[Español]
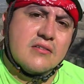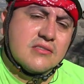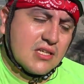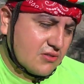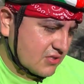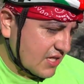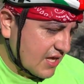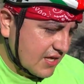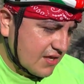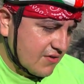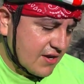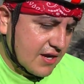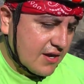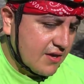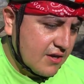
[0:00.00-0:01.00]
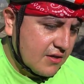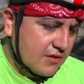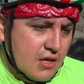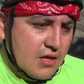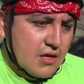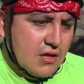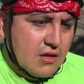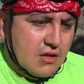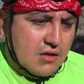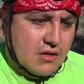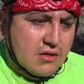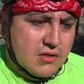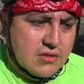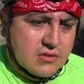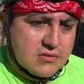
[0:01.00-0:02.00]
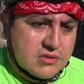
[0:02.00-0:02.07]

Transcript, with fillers: se notaba que bajaba, eh,